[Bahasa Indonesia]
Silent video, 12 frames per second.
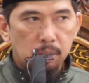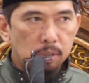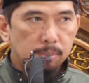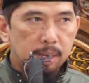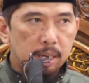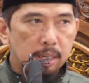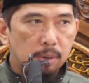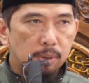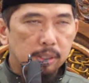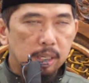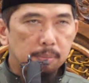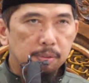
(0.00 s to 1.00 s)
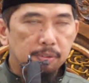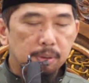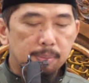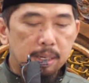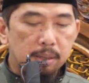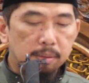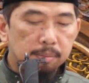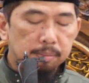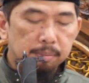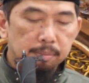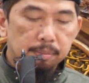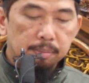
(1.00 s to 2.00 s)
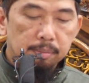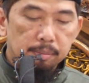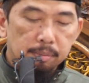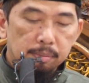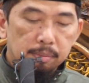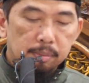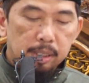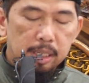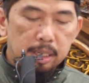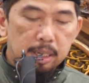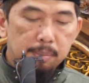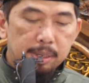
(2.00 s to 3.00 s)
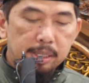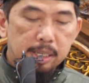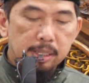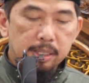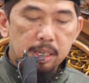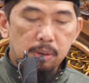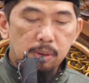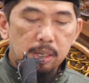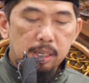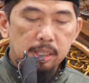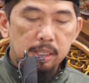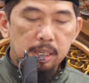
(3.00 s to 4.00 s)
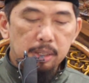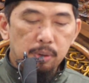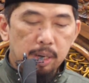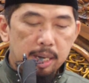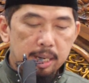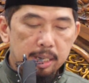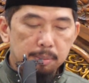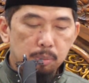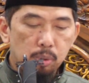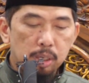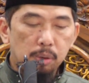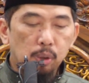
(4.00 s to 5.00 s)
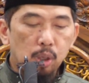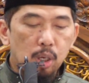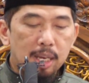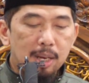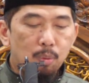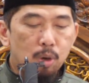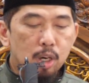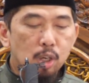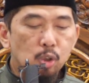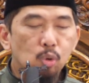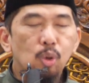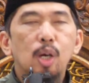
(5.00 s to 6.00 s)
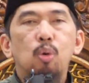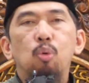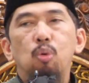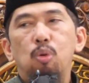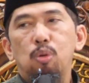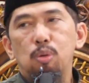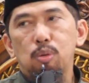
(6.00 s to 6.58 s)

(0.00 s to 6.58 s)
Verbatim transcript: Allah subhanahu wa ta'ala berfirman Innama jaza'u alladhina yuharibuna allaha wa rasulahu